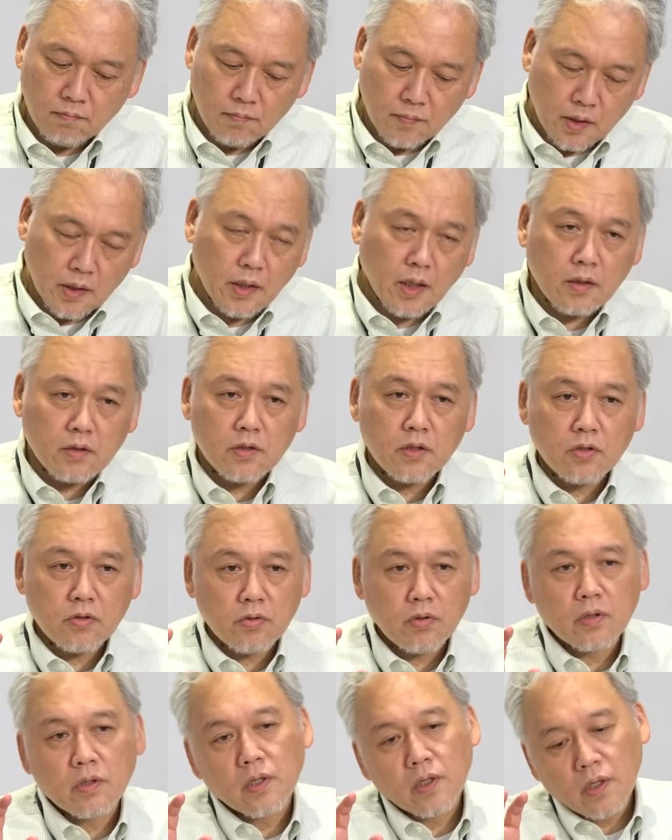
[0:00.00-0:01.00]
い。逆に言う
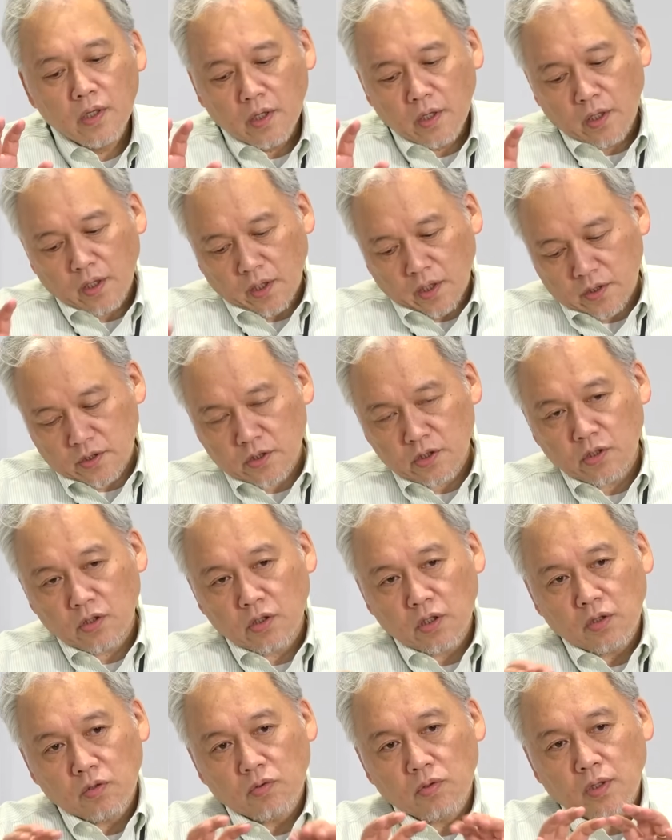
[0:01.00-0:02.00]
と
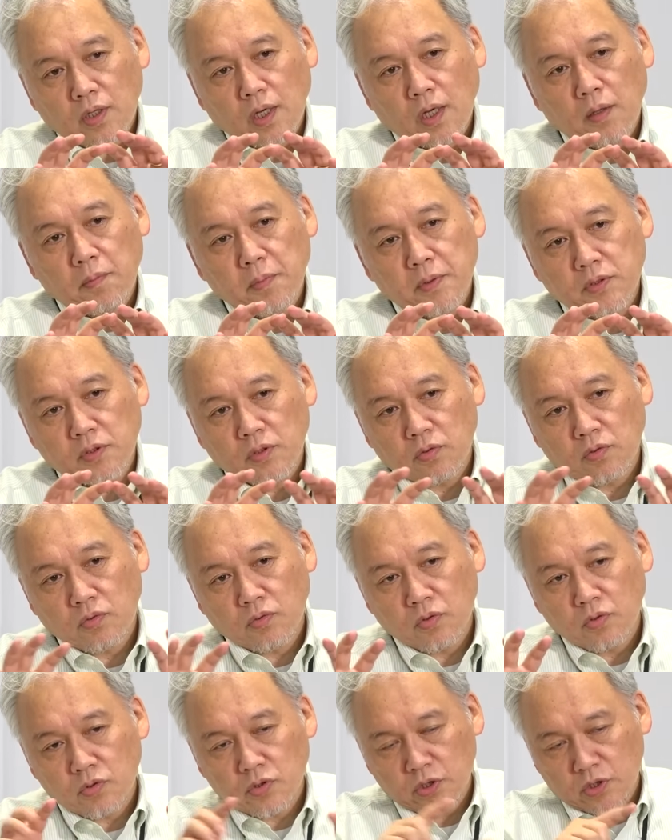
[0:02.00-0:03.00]
HD の方がまあその
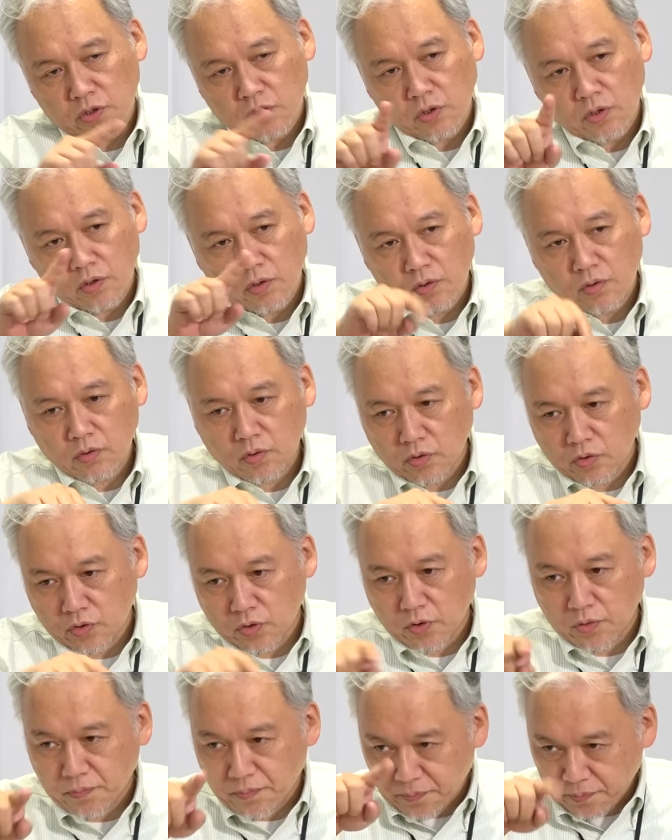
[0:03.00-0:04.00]
格子のこ
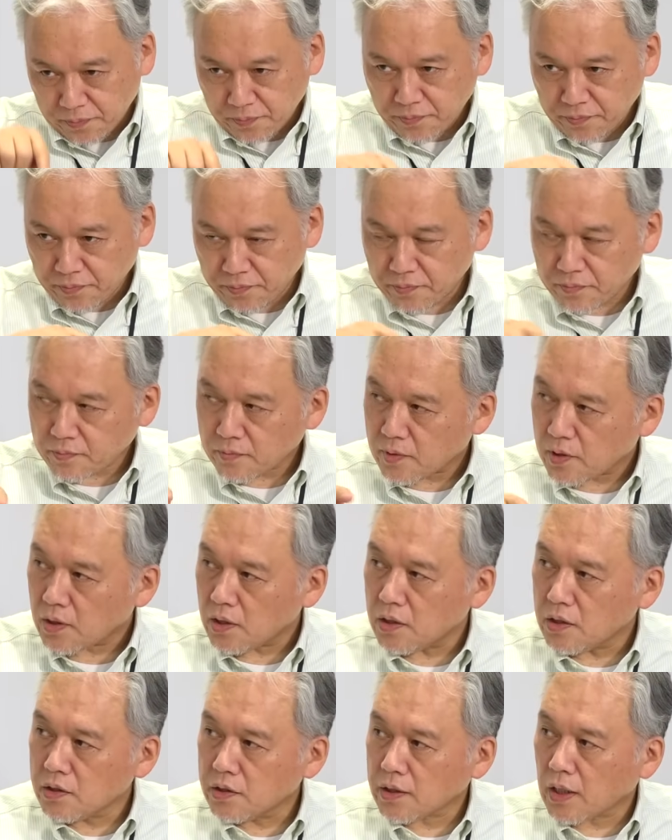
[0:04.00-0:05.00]
の
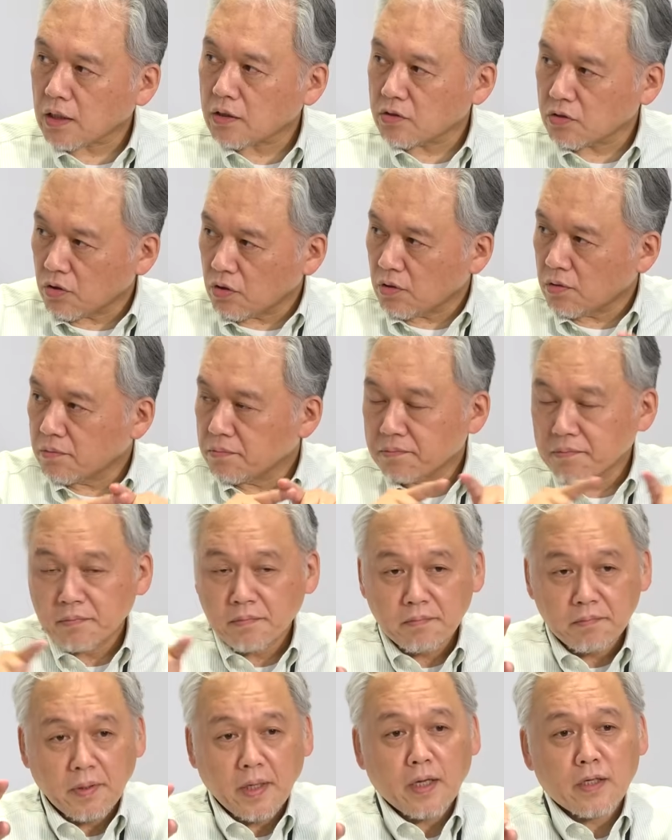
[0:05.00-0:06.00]
四角の
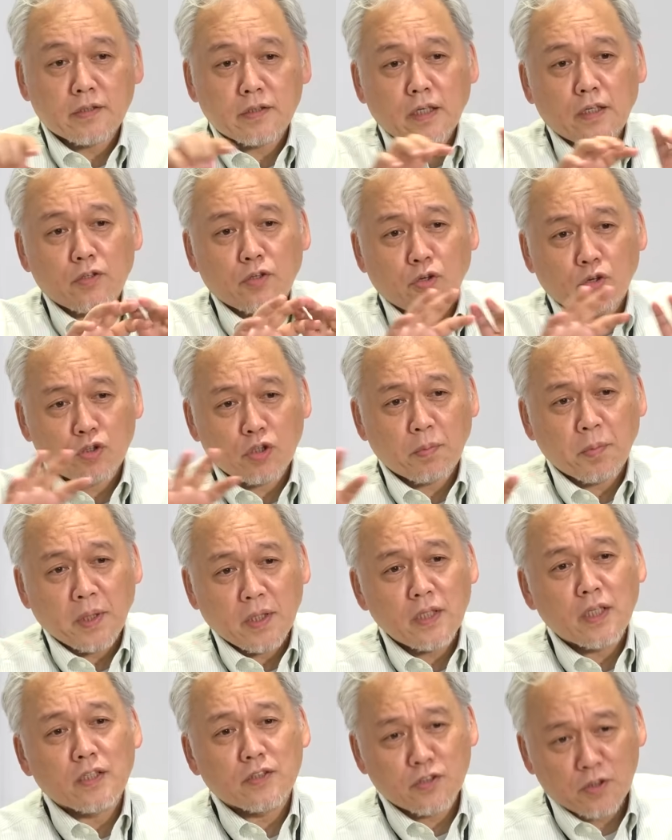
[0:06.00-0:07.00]
Excel の表でも
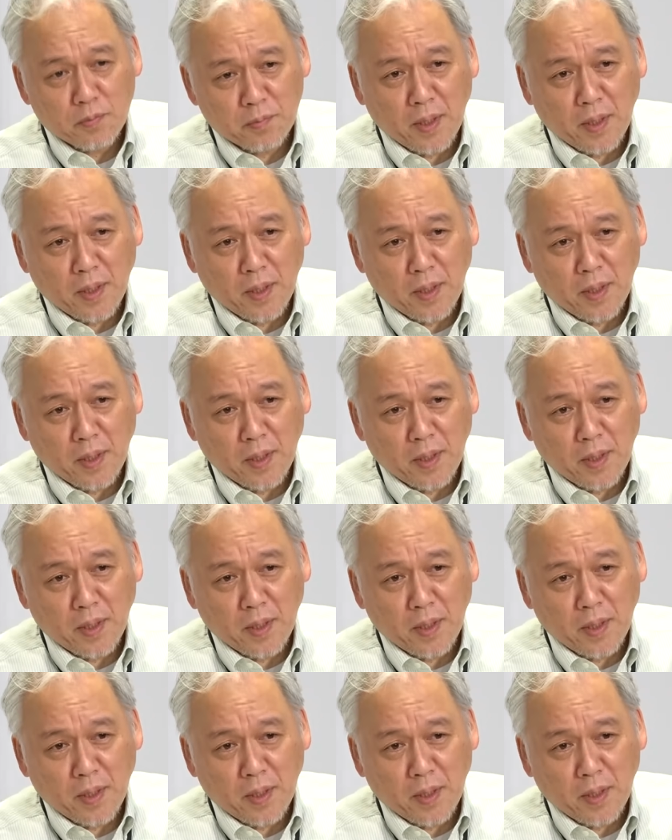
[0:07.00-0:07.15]
いいですよ。